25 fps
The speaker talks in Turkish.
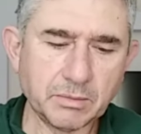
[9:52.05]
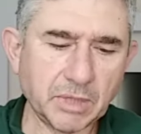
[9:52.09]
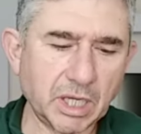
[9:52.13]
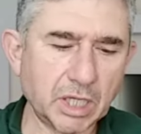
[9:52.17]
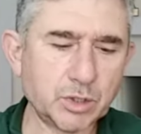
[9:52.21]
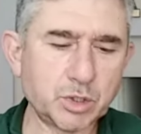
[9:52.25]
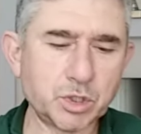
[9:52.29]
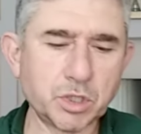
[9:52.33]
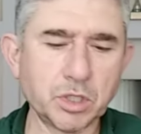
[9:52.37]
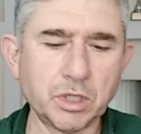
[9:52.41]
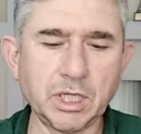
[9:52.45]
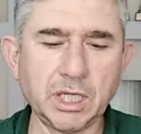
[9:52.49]

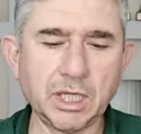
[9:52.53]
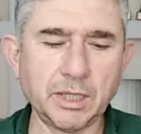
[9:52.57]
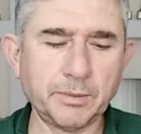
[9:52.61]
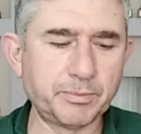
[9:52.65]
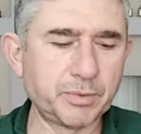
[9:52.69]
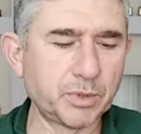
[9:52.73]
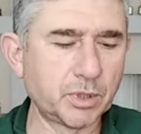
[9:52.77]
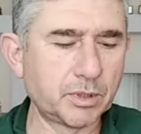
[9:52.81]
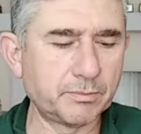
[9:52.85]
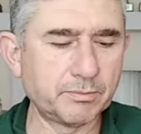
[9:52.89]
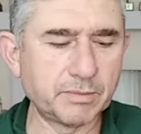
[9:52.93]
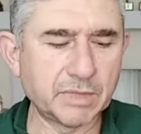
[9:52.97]
Ben şöyle
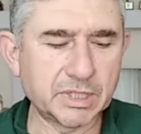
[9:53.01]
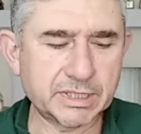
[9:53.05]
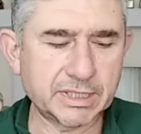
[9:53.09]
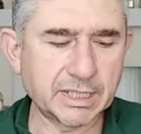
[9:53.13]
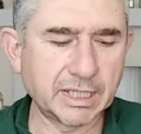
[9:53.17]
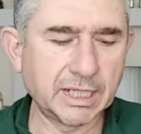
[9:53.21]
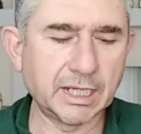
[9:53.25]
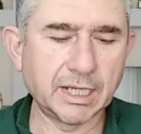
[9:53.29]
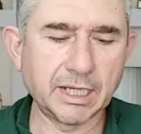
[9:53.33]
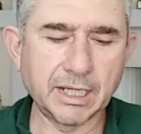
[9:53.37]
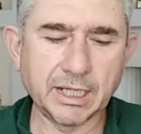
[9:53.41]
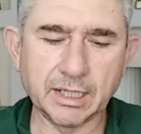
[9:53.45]
yapıyorum
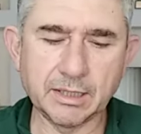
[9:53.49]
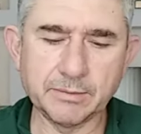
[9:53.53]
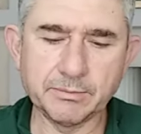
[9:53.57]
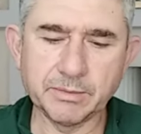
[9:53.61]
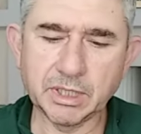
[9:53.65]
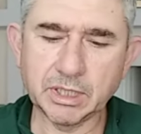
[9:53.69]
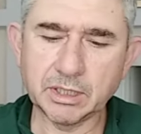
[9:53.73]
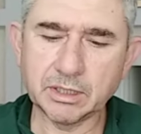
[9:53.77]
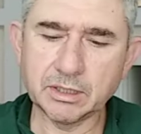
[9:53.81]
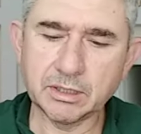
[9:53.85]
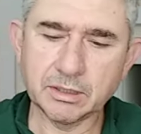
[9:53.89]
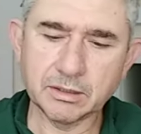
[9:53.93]
mesela
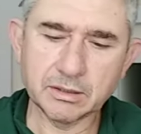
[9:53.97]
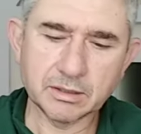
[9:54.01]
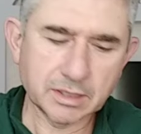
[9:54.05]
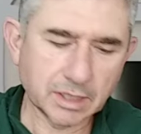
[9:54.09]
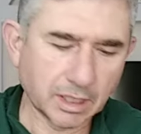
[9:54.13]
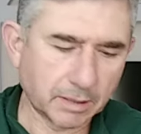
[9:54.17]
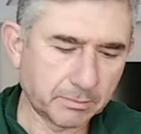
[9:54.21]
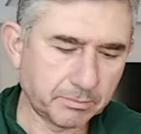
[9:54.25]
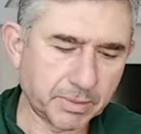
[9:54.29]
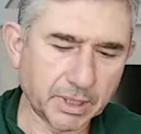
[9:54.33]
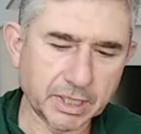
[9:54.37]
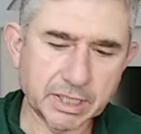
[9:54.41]
elimi.
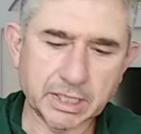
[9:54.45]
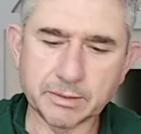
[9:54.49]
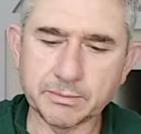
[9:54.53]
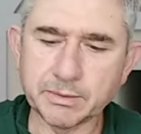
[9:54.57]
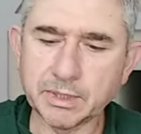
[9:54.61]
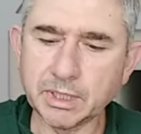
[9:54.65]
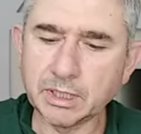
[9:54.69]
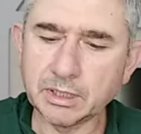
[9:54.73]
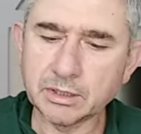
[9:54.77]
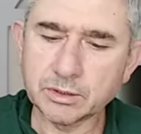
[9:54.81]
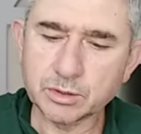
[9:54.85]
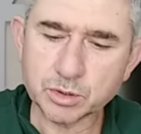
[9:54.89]
Rampa
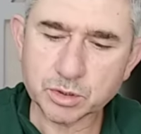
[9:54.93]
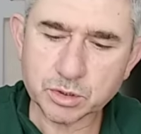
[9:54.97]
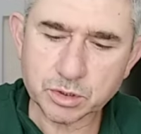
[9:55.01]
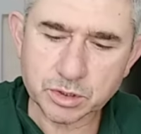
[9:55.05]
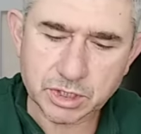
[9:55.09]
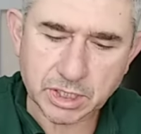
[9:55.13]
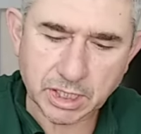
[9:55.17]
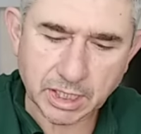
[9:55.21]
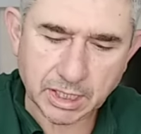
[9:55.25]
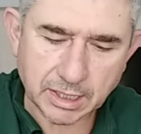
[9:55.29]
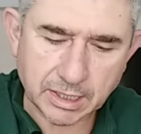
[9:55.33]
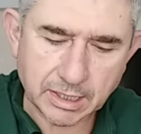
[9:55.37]
gibi
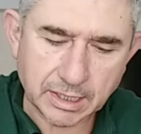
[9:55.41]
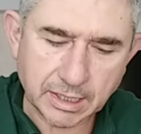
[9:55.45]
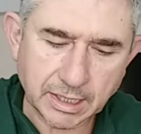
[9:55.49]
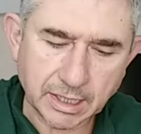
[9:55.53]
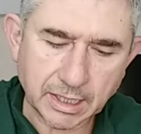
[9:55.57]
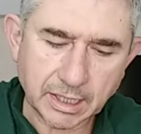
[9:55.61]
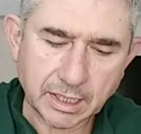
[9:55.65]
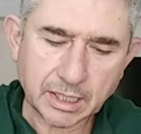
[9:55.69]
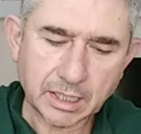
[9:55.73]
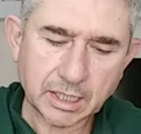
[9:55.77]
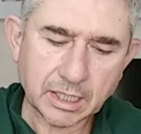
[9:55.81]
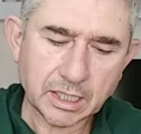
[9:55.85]
şu
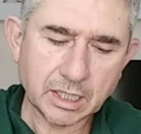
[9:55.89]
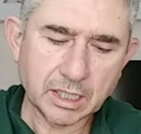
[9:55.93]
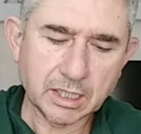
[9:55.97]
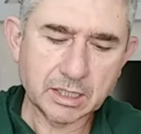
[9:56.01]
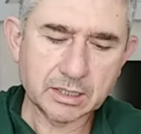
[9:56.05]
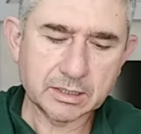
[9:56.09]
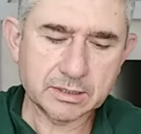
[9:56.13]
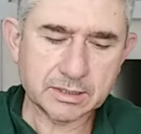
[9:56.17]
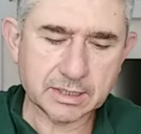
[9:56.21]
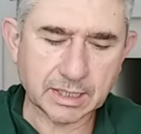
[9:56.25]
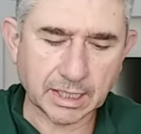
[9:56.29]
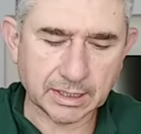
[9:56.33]
şekilde.
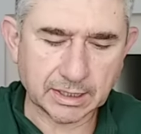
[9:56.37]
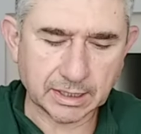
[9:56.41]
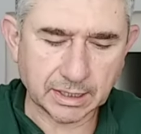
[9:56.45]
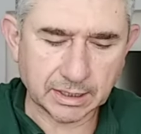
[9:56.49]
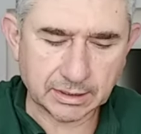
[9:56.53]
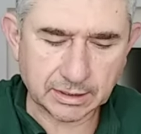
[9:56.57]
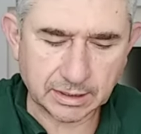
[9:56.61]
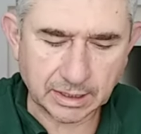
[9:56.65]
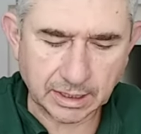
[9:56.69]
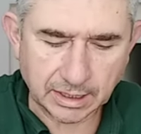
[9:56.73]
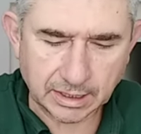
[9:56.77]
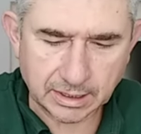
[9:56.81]

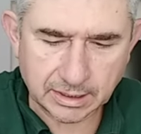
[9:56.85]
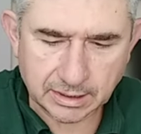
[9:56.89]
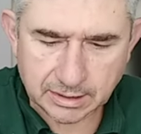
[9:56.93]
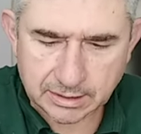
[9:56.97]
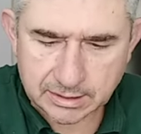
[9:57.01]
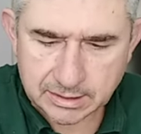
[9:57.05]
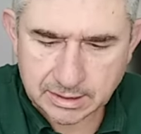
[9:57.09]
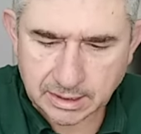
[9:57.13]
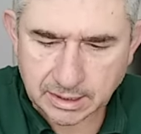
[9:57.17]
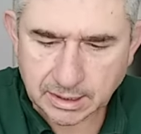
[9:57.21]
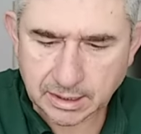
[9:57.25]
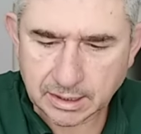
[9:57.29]
Zaten
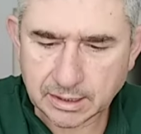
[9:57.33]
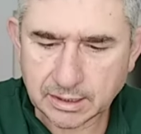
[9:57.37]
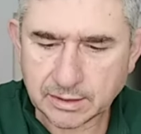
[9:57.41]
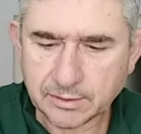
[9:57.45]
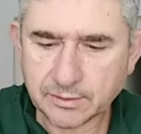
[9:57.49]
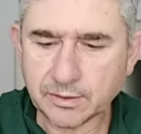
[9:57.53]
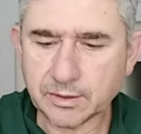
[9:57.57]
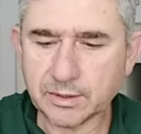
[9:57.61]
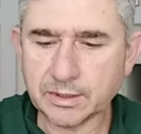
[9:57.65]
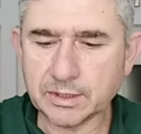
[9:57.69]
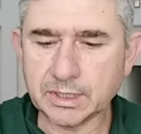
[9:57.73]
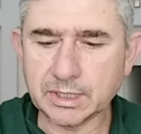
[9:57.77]
elinize
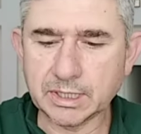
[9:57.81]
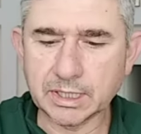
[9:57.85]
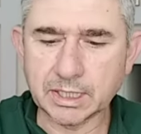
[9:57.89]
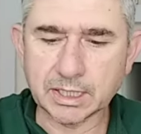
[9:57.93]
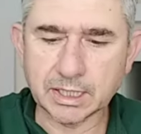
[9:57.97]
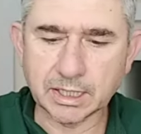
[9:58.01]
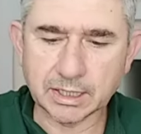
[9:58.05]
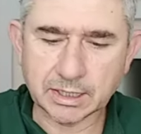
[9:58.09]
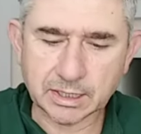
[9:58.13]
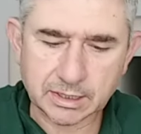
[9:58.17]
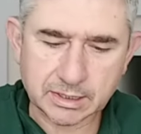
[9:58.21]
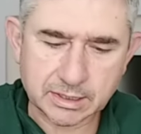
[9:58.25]

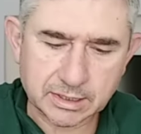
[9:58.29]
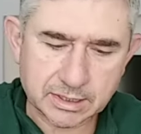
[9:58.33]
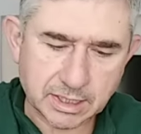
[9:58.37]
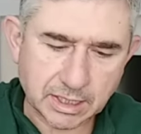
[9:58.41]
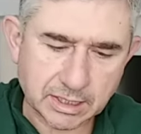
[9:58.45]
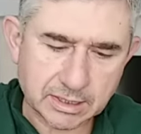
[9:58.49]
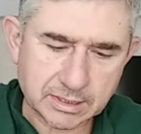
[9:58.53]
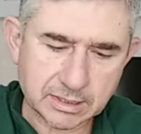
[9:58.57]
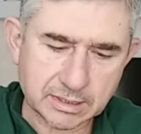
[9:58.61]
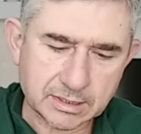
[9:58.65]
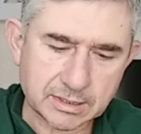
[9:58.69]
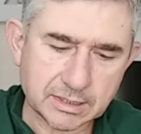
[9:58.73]
dikkat
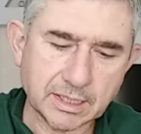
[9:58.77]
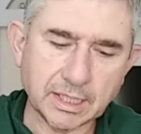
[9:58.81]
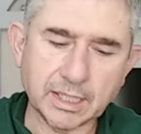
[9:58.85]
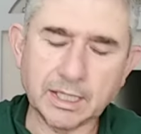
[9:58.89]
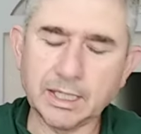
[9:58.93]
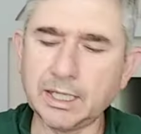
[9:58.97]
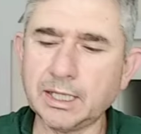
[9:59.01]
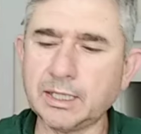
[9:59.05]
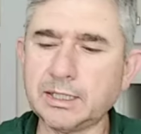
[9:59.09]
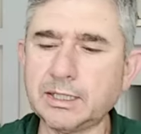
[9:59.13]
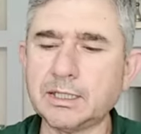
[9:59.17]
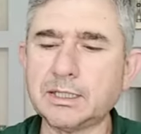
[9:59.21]
edeceksiniz.
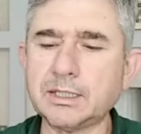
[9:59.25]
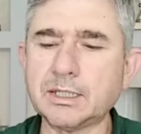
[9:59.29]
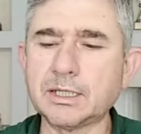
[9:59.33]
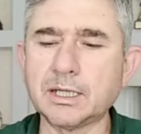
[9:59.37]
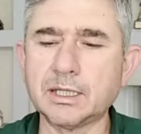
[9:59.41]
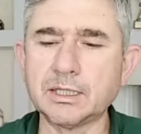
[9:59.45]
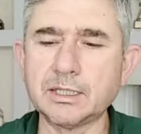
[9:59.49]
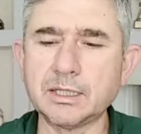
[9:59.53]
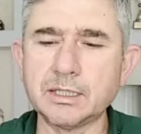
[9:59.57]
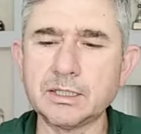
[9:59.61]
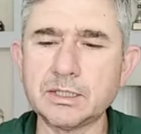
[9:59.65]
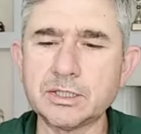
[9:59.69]
Deriye de
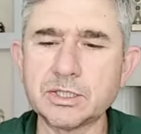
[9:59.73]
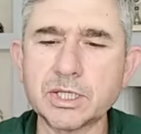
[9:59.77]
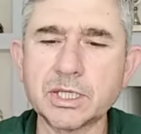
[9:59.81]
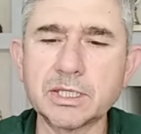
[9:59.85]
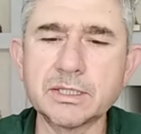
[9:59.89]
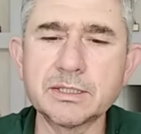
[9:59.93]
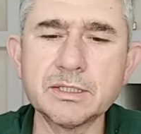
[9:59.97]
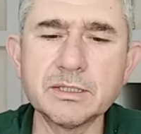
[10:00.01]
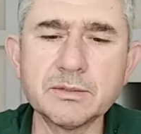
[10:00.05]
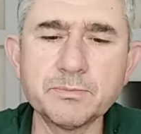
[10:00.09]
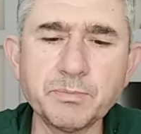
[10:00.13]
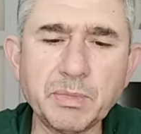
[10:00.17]
dikkat
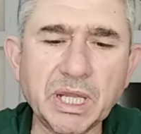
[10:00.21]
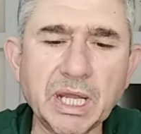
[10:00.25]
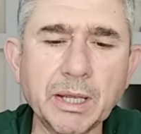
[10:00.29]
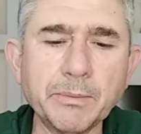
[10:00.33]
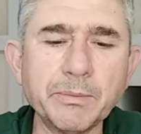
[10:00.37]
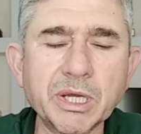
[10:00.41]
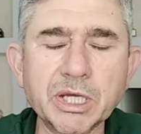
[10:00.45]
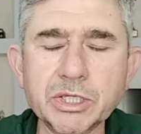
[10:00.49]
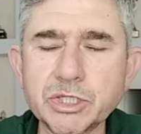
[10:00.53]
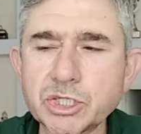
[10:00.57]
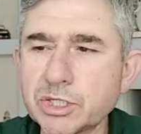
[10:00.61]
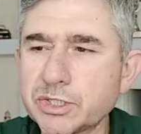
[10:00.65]
edeceksiniz.
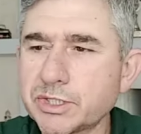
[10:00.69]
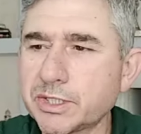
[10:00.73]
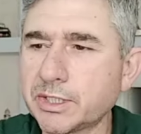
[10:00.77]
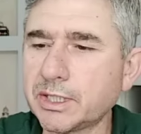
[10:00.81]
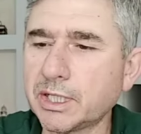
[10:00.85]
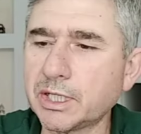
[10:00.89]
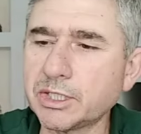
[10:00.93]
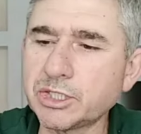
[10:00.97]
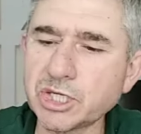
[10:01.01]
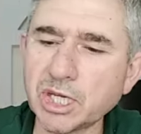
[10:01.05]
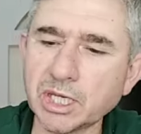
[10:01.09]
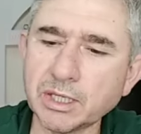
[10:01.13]
Bileme
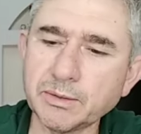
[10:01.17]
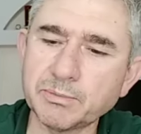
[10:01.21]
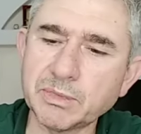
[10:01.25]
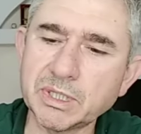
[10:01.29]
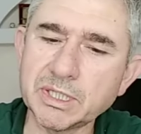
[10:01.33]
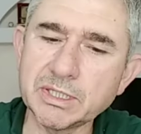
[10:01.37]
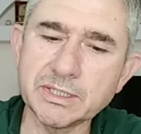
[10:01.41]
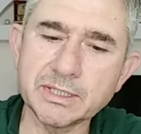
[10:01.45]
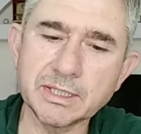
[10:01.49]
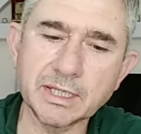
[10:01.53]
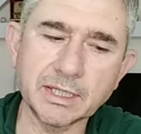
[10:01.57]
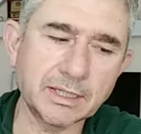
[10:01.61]
açısında
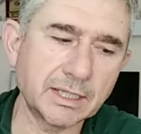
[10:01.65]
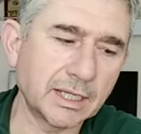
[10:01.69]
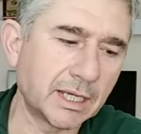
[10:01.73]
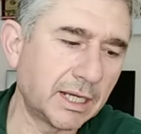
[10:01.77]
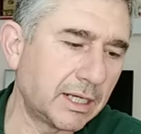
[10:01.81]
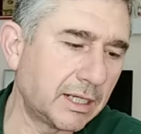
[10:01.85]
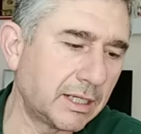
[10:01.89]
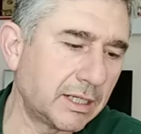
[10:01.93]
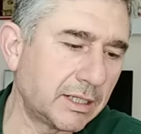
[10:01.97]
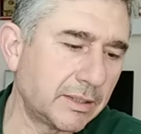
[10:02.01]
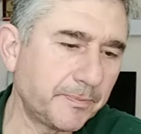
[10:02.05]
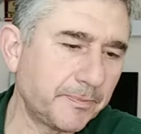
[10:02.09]
çekmeniz
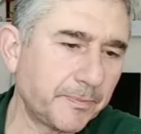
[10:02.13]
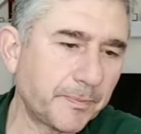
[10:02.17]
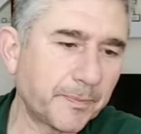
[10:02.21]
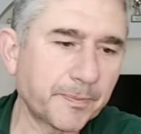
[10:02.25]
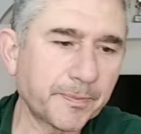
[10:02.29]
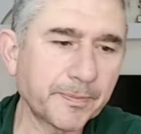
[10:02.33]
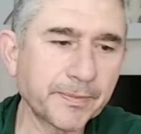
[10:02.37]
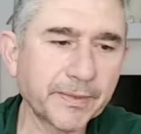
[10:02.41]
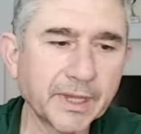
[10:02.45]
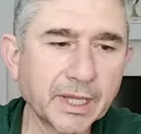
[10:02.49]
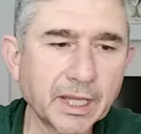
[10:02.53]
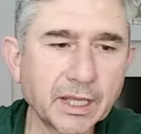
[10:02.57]
yeterli.
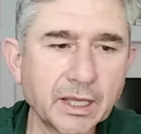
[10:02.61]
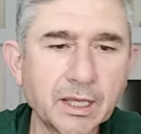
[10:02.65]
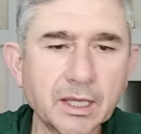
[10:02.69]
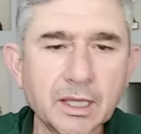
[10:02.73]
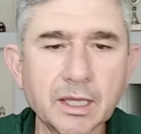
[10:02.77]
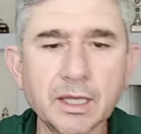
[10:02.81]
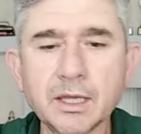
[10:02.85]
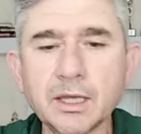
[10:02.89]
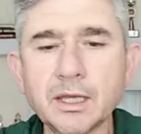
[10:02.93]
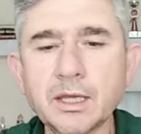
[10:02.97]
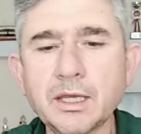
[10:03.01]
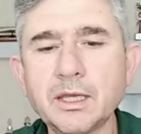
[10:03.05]

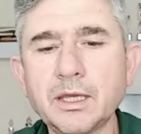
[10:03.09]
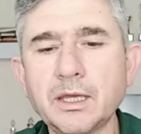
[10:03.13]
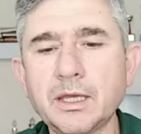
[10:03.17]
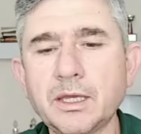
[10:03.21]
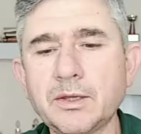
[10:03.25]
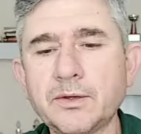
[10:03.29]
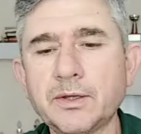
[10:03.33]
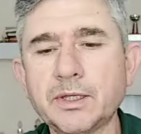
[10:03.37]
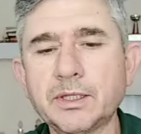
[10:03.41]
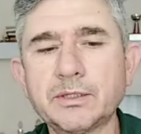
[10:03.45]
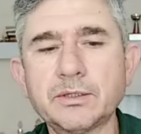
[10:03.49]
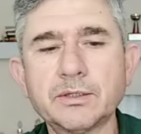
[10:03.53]

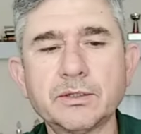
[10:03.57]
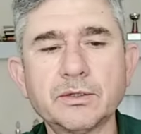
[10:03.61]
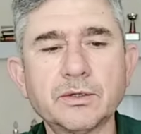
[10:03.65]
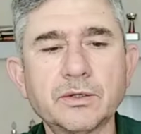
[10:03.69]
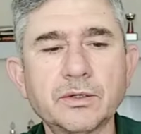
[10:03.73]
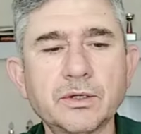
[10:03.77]
Evet.